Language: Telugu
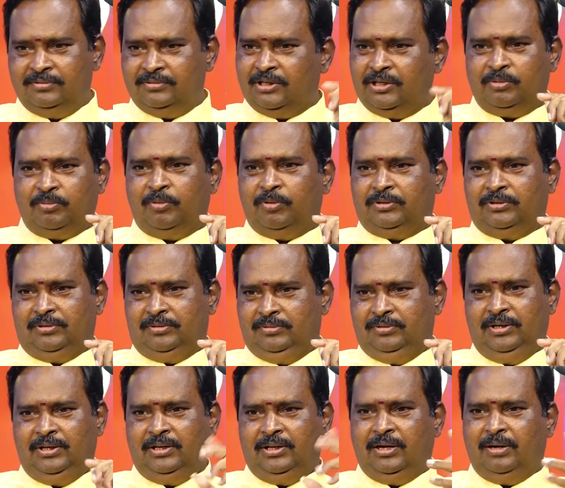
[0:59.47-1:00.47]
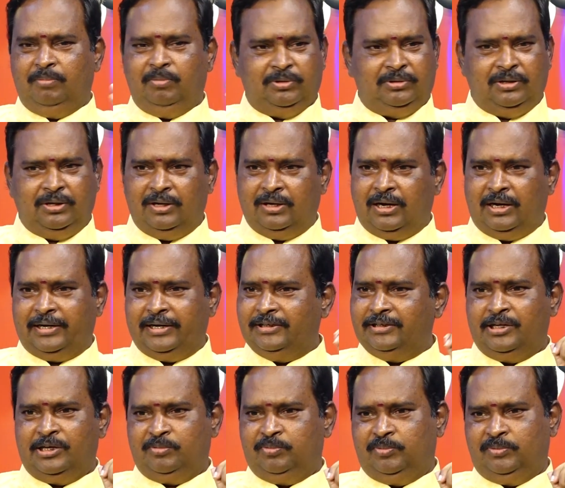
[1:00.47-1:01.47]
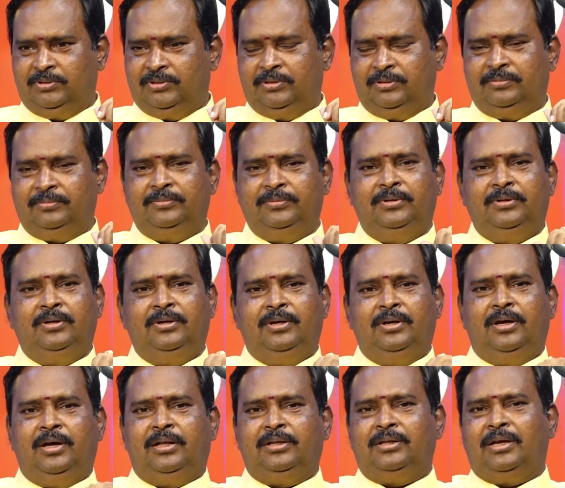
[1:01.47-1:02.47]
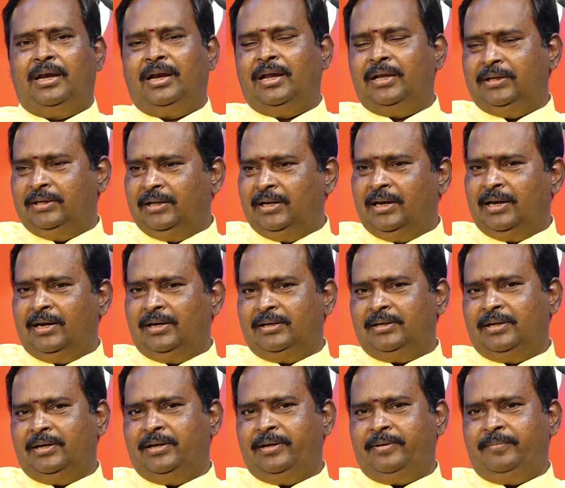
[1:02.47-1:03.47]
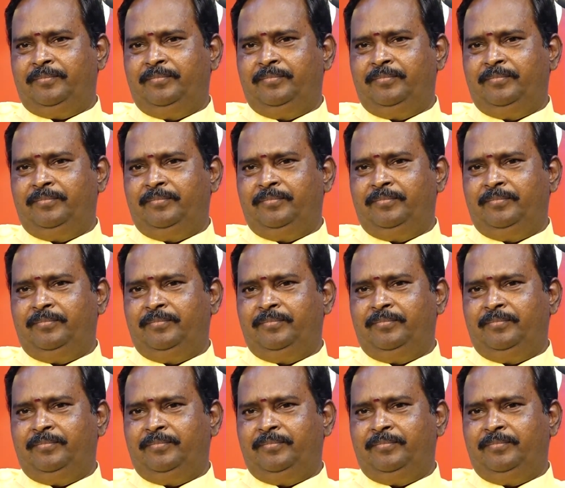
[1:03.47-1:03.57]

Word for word: చచ్చిపోతారు లేదా కొంత కట్టడి చచ్చిపోతారు అది అలా ఎలా అంటే